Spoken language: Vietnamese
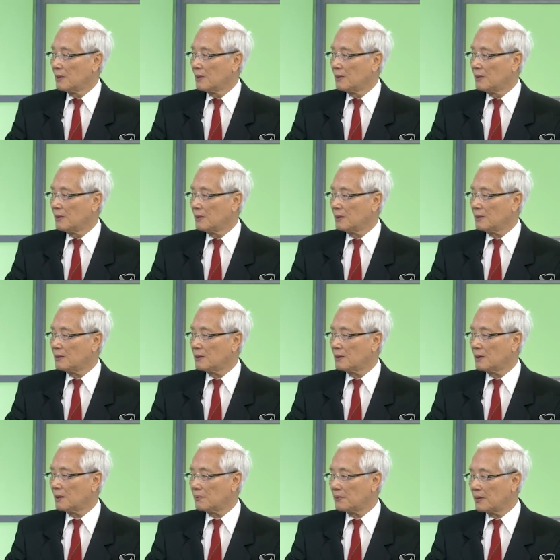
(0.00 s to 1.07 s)
những cái
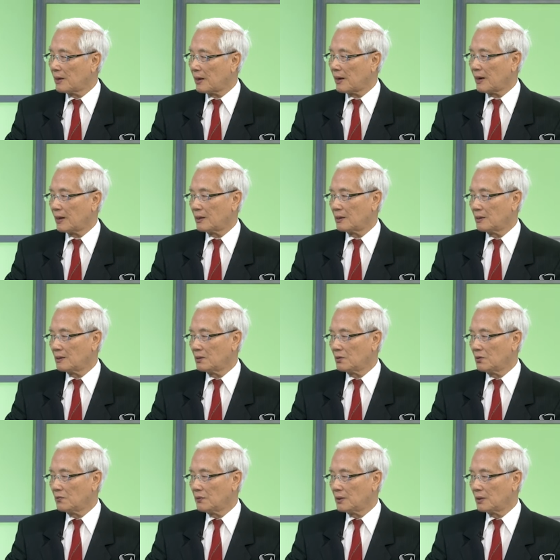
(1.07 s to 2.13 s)
trường hợp nhẹ thì thưa
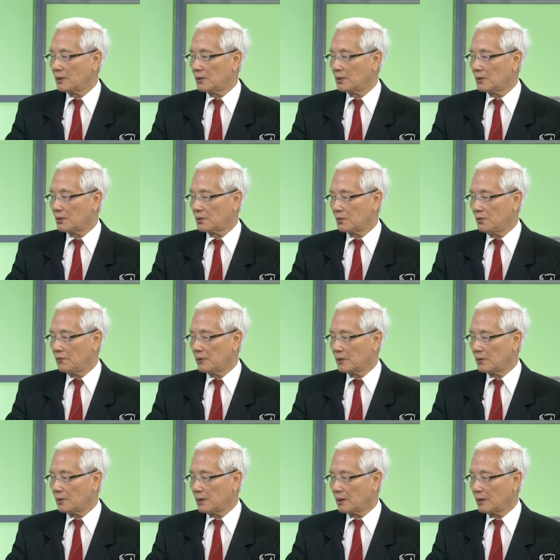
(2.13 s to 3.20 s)
quý vị quý vị
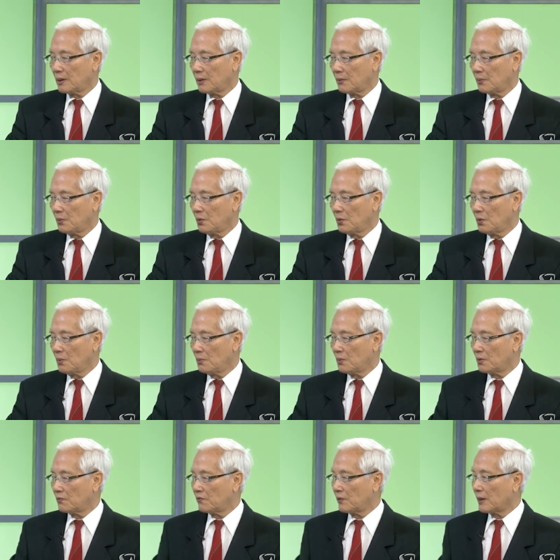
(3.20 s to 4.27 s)
có thể mua
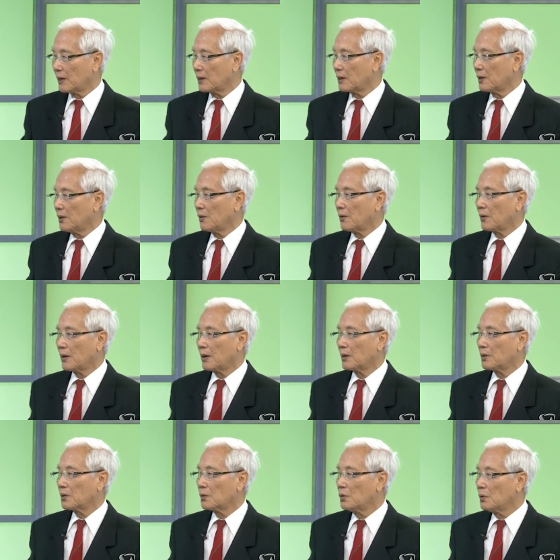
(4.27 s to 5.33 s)
một vài cái
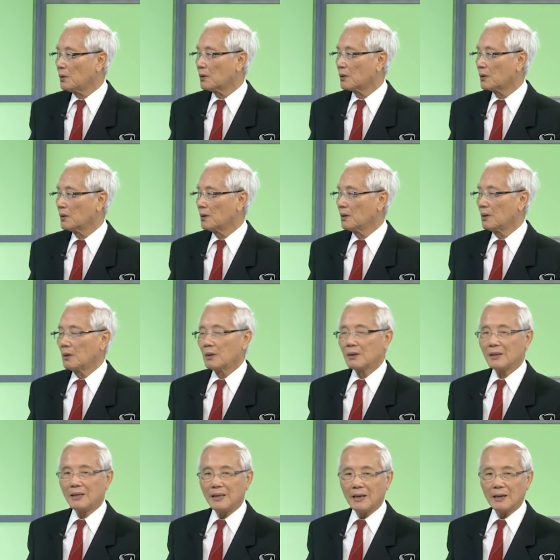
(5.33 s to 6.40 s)
loại thuốc
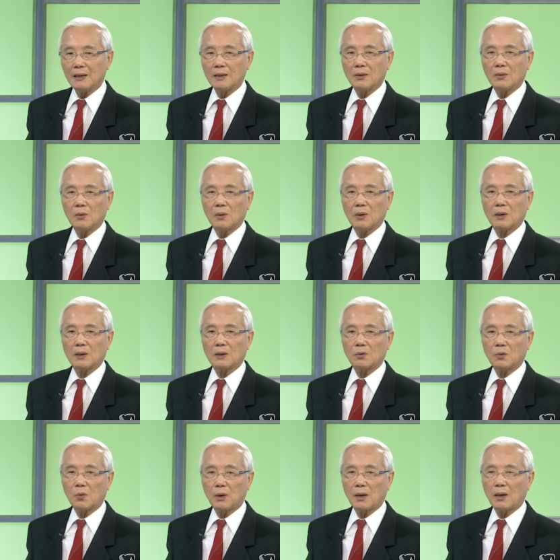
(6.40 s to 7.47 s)
nhét hoặc là
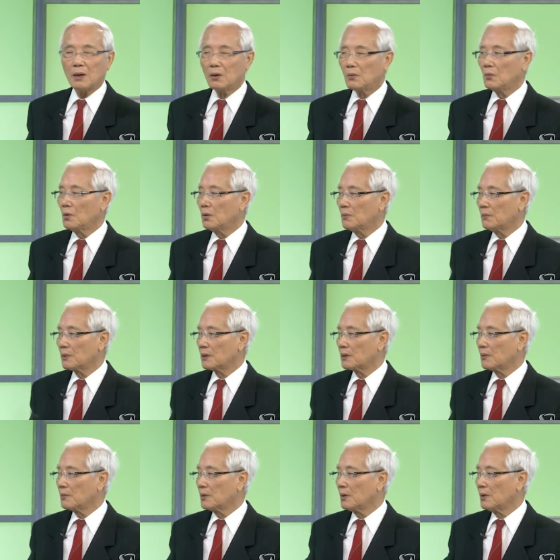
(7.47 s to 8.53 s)
thoa hậu môn mà
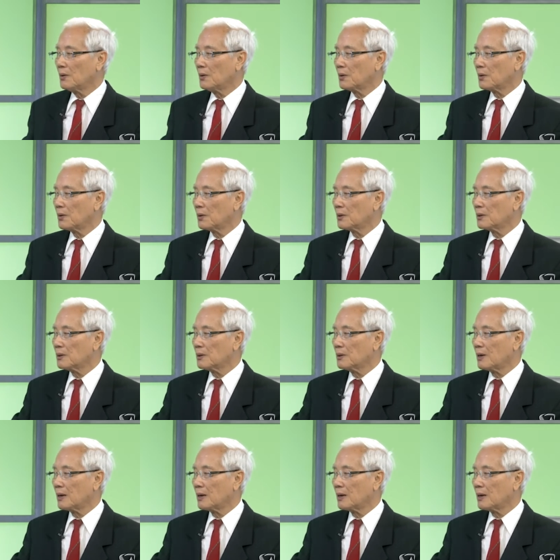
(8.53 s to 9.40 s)
trong đó nó có cái chất